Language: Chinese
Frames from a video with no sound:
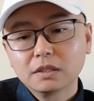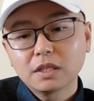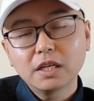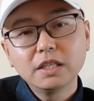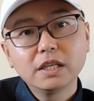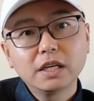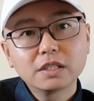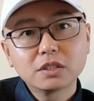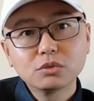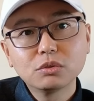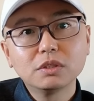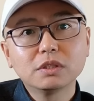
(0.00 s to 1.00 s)
它应该
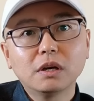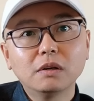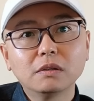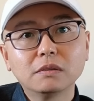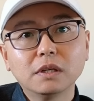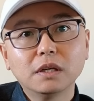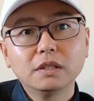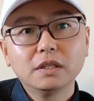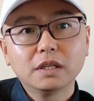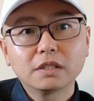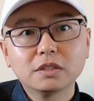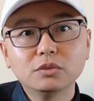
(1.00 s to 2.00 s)
是最早啊，应
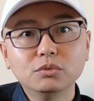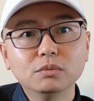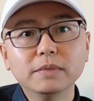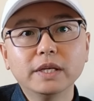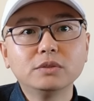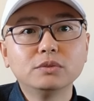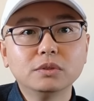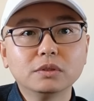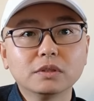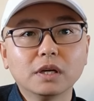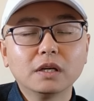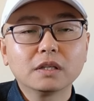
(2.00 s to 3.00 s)
该是与美军
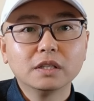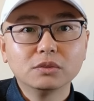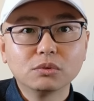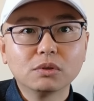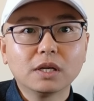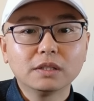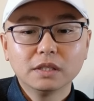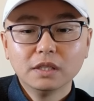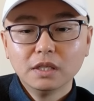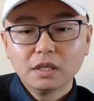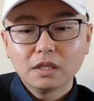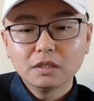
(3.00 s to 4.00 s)
啊可以作战的。
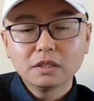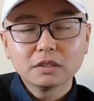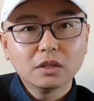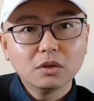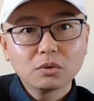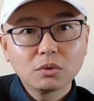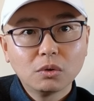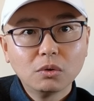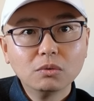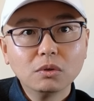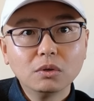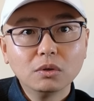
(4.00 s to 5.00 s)
而等到
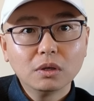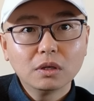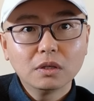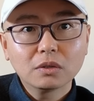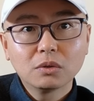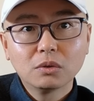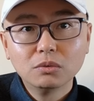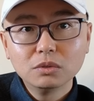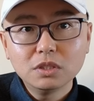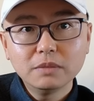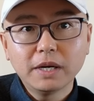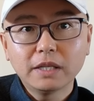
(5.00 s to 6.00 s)
空啊空
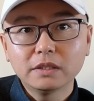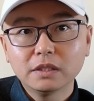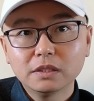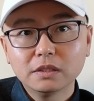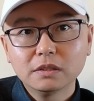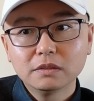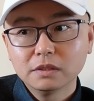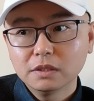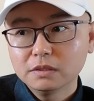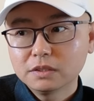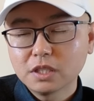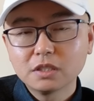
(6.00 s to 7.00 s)
基版的
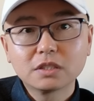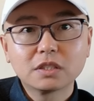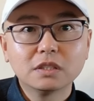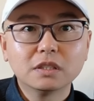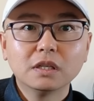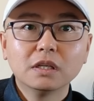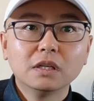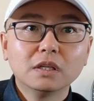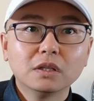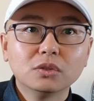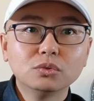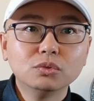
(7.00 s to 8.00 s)
呃正式
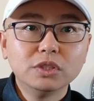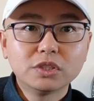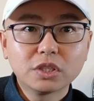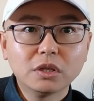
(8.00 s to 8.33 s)
入役之